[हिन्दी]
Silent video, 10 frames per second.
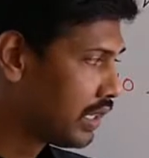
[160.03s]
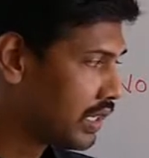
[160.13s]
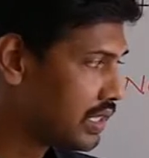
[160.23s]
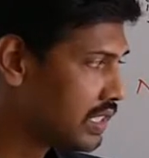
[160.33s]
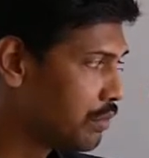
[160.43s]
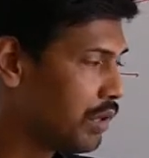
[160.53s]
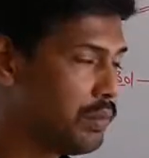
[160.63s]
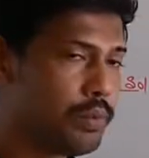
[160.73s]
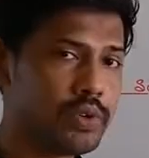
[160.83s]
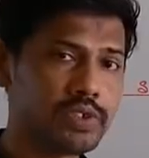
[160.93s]
किसी भी
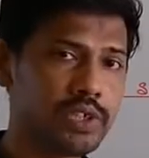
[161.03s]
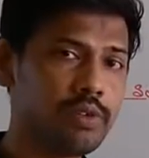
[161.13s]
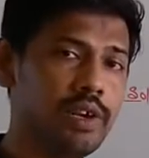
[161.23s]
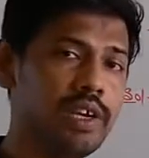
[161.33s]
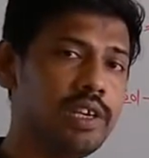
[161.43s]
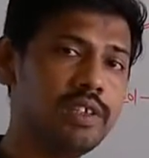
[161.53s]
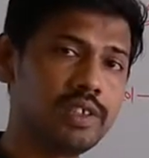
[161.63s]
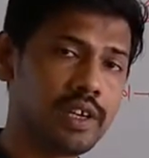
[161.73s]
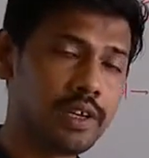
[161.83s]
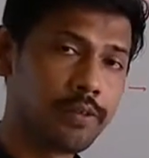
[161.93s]
पॉजिटिव
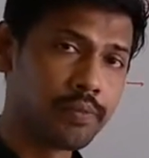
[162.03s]
इंटीजर